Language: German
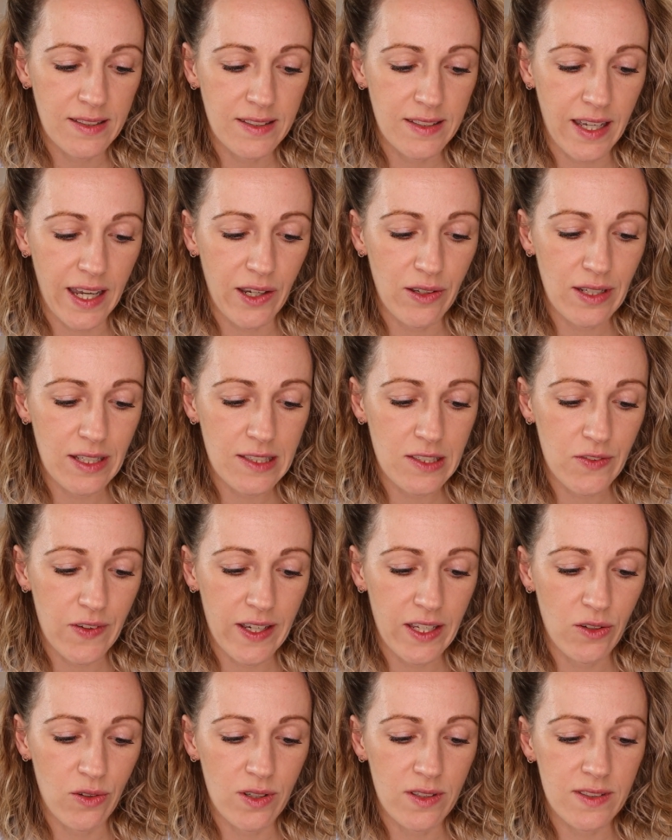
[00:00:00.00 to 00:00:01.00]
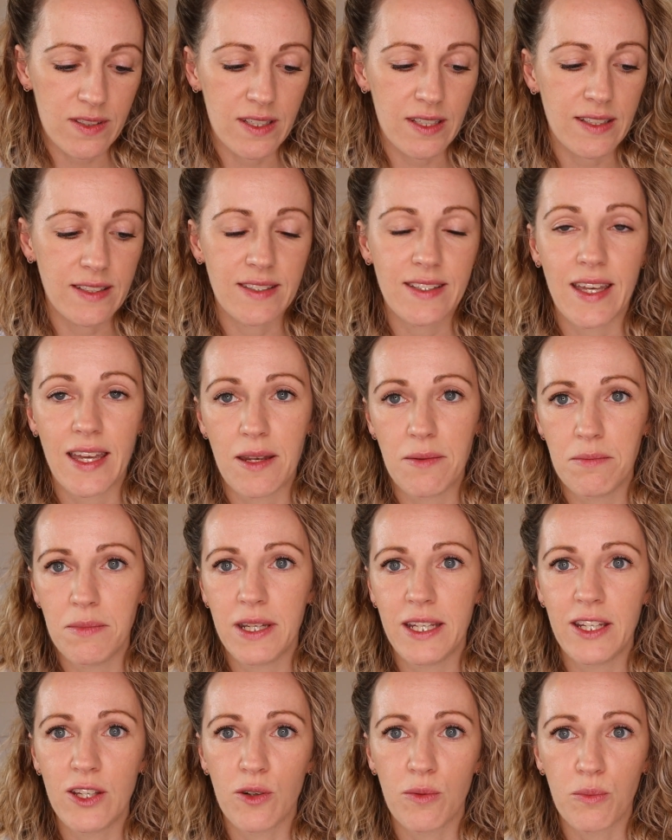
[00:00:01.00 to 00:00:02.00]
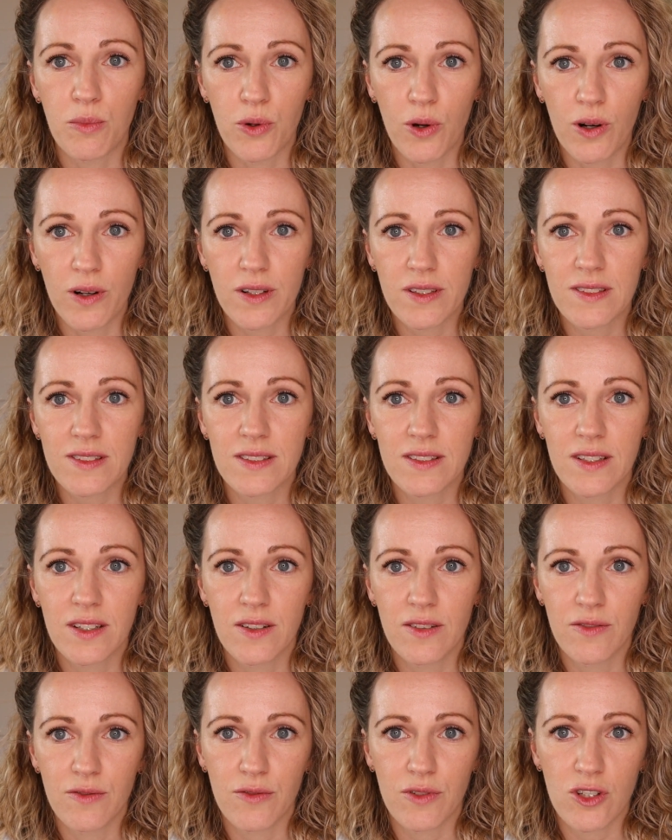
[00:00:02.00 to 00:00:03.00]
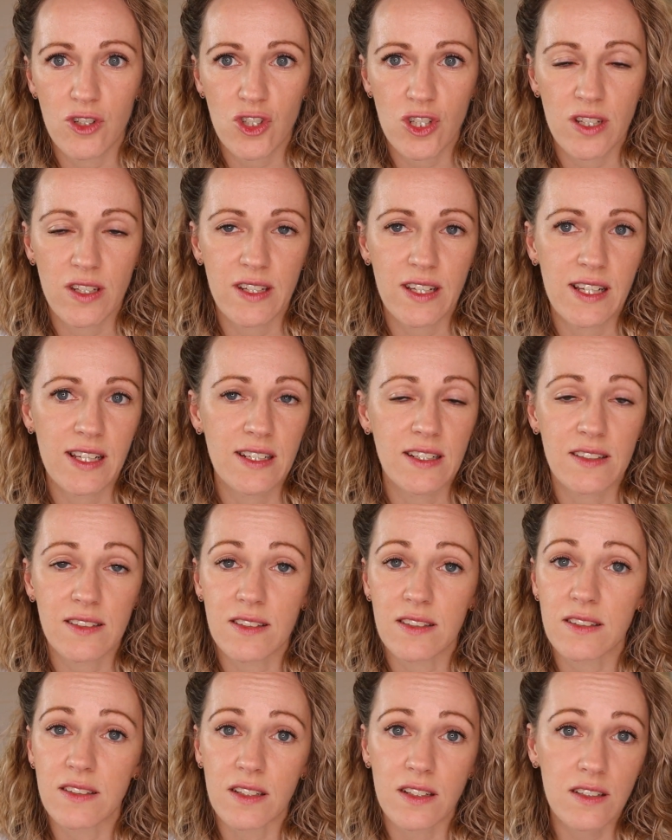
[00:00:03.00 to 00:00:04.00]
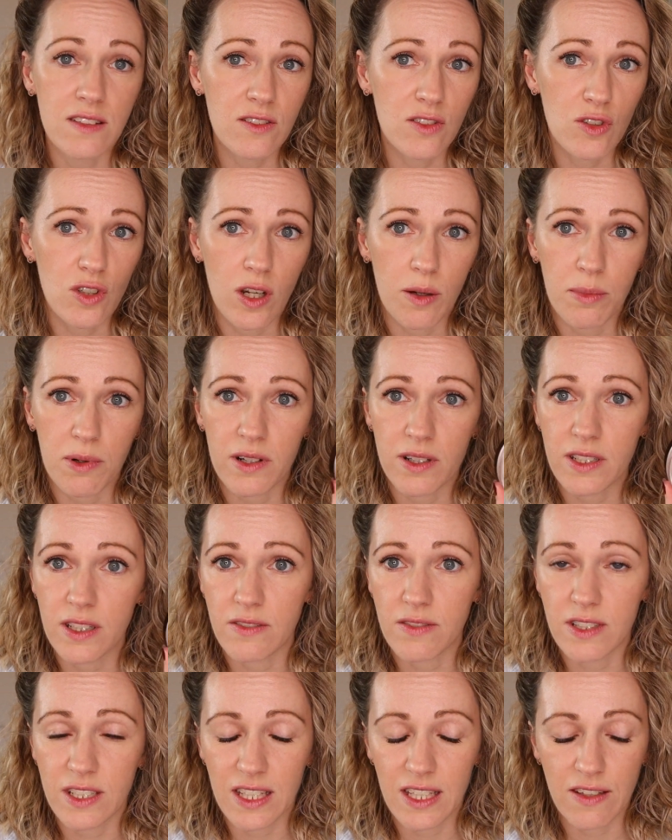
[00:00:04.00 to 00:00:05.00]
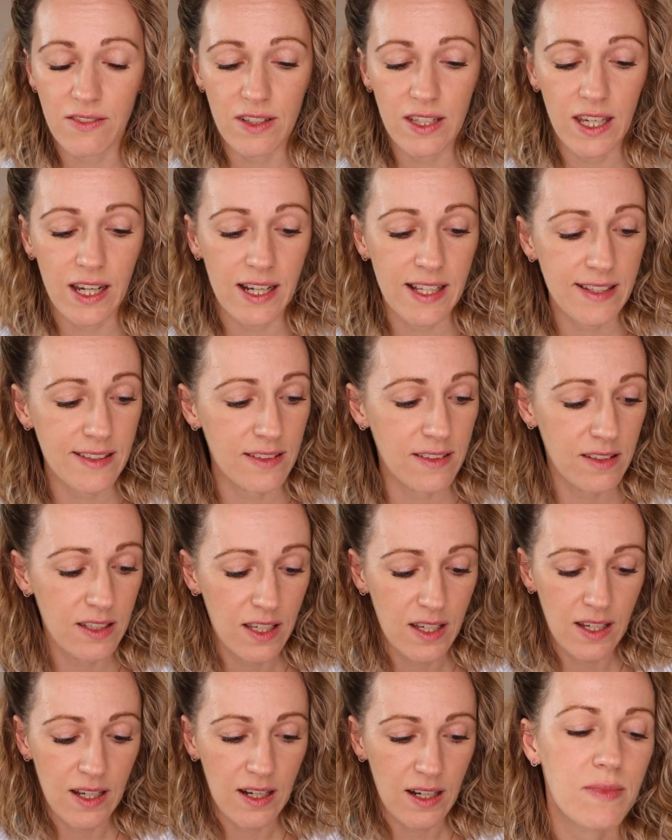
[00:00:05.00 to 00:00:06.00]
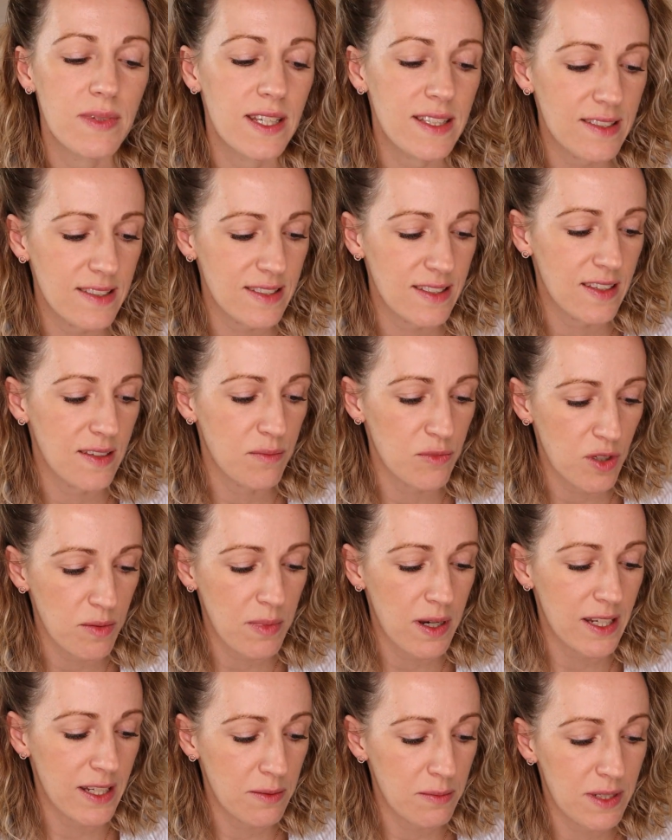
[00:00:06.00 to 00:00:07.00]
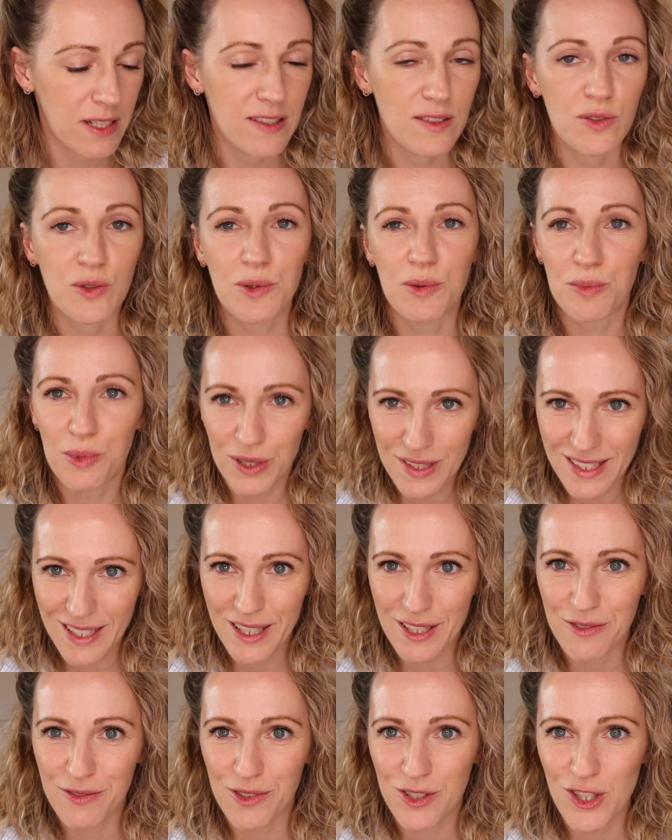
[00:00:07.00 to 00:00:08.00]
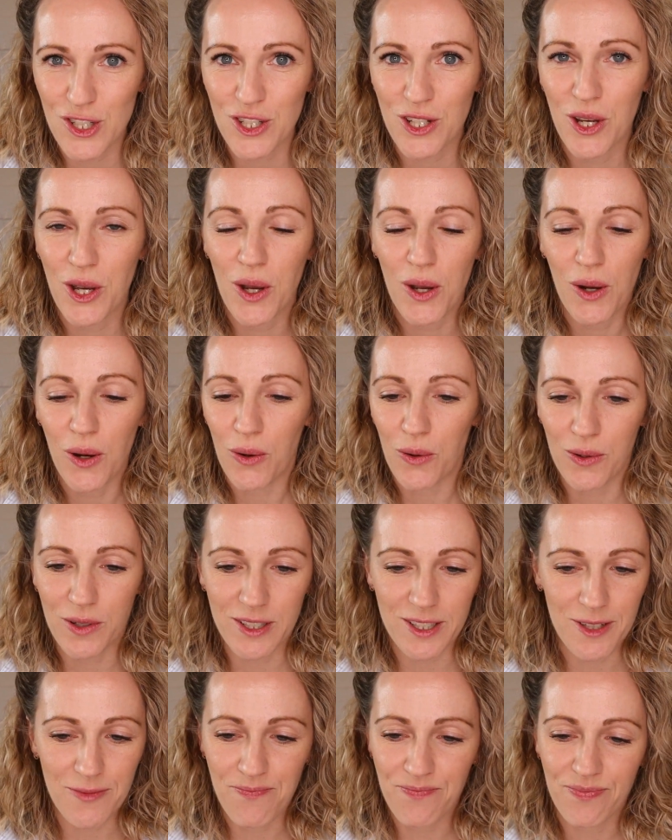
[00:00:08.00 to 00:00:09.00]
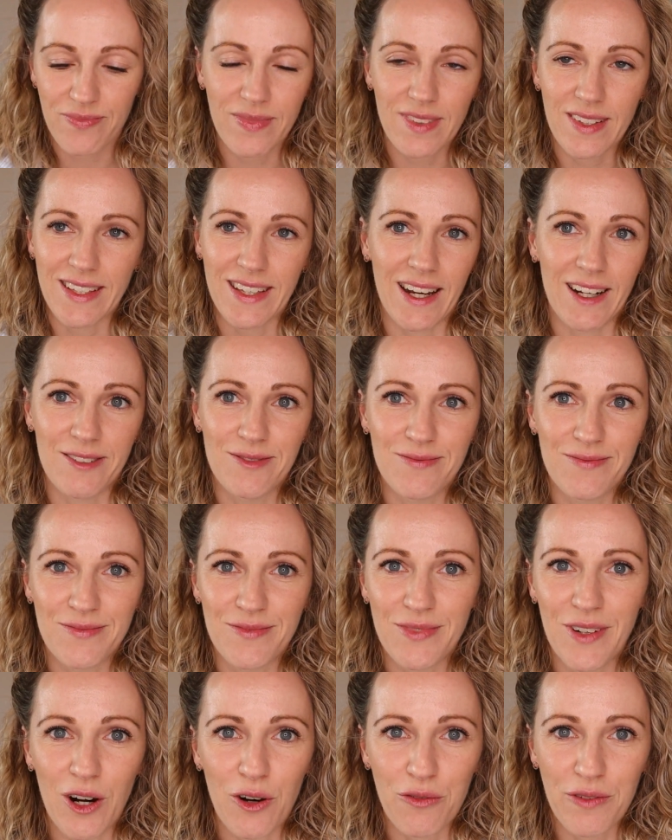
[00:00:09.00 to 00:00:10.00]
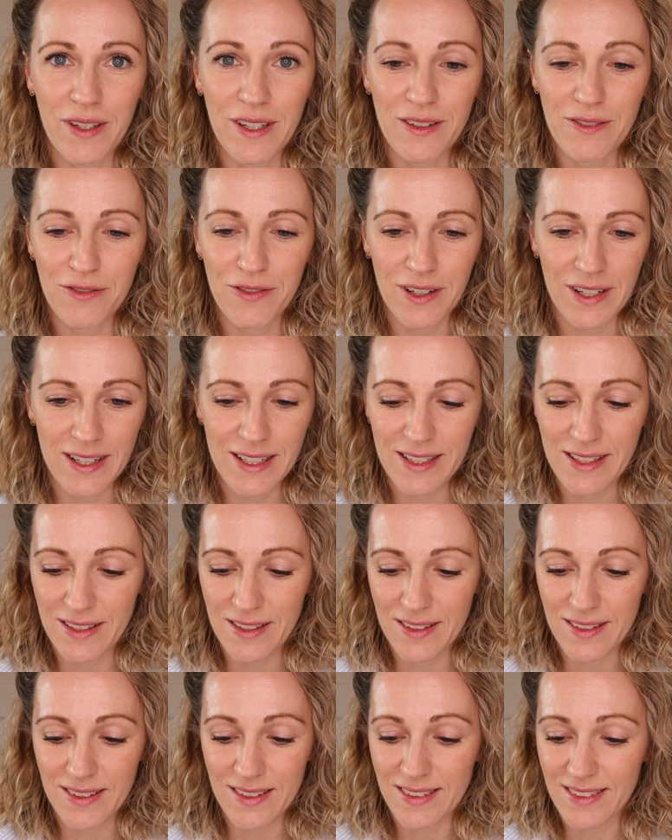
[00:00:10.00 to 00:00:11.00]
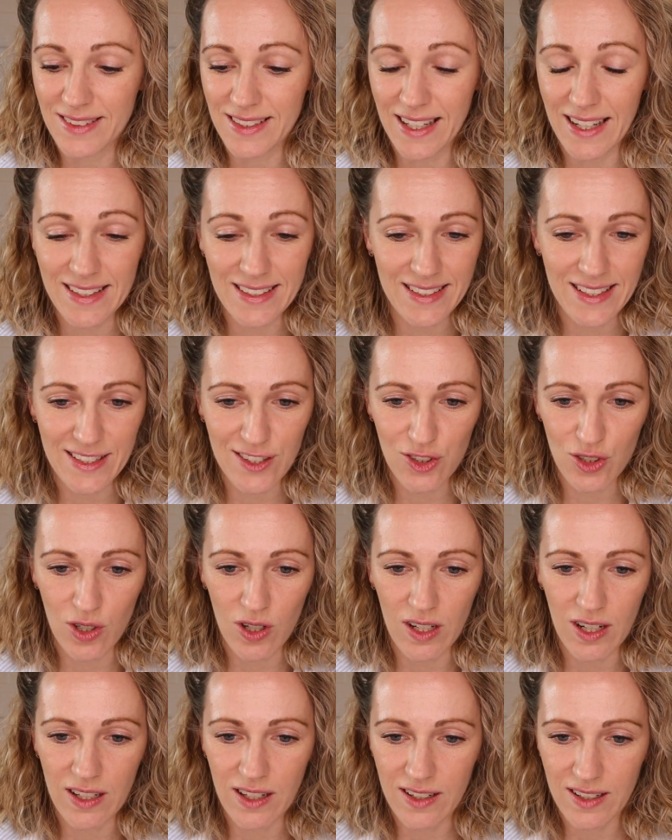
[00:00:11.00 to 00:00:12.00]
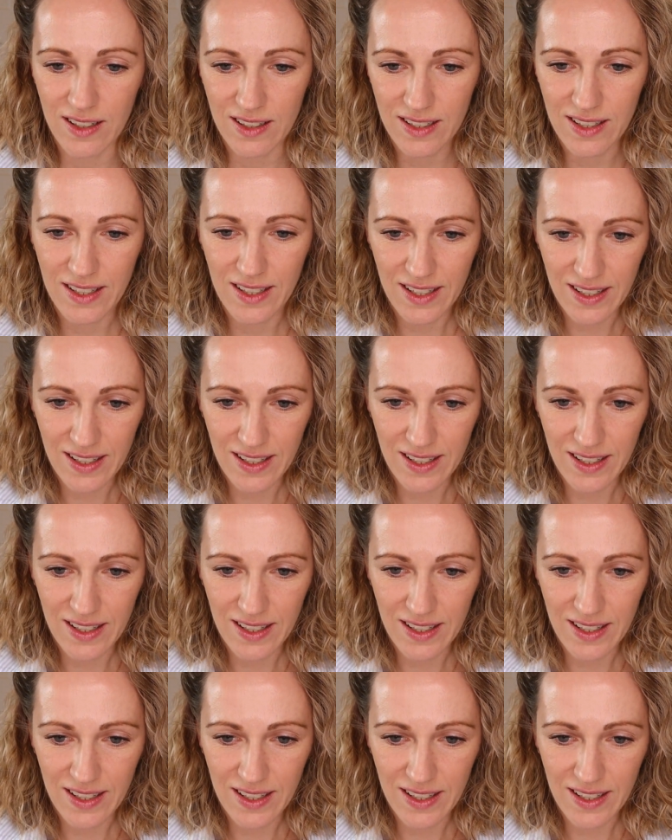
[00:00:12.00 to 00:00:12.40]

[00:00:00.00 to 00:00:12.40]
392 10 Medium Bronze von Chanel. Das ist ein Riesenklopper, der wird ewig halten. Letztes Jahr im Sommer hatte ich mir den zum Geburtstag gewünscht. Und ja, war auf jeden Fall ein ganz, ganz toller,